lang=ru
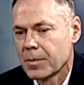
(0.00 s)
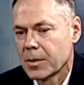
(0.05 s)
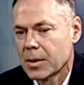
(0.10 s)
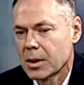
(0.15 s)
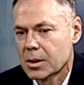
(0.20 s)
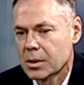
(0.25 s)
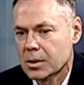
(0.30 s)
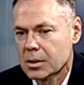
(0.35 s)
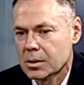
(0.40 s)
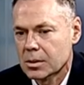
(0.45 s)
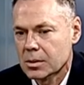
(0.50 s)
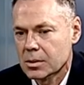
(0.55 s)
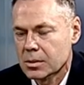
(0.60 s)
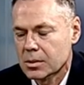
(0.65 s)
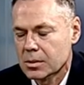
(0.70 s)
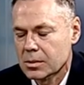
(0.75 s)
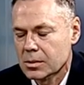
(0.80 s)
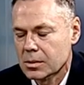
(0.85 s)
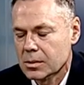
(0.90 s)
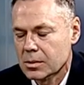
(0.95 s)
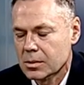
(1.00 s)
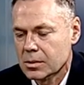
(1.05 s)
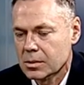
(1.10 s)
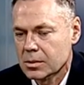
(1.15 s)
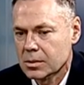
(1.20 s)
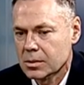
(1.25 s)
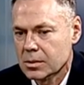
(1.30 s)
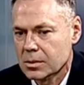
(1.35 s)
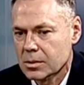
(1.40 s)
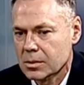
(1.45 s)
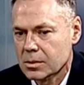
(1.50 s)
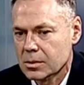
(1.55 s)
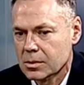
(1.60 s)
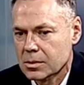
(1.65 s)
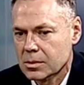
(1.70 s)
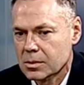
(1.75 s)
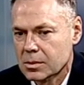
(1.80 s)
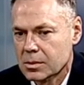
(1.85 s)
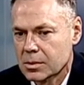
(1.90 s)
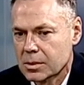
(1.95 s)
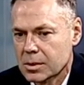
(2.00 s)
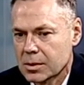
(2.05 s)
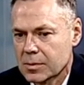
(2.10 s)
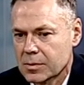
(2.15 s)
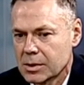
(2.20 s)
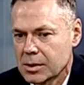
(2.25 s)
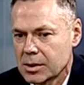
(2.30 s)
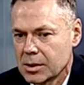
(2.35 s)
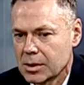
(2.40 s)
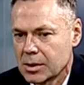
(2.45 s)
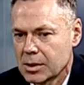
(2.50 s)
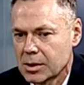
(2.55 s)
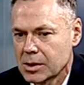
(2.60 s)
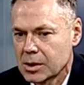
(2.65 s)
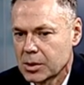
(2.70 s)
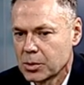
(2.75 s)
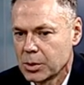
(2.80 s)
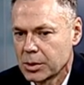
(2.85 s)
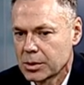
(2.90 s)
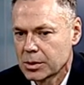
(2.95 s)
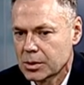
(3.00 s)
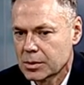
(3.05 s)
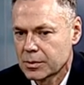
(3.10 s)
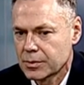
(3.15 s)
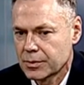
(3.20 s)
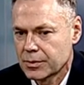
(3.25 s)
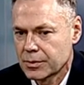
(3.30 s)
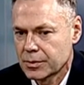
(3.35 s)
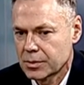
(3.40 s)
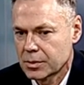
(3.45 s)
этого, этих сегментов.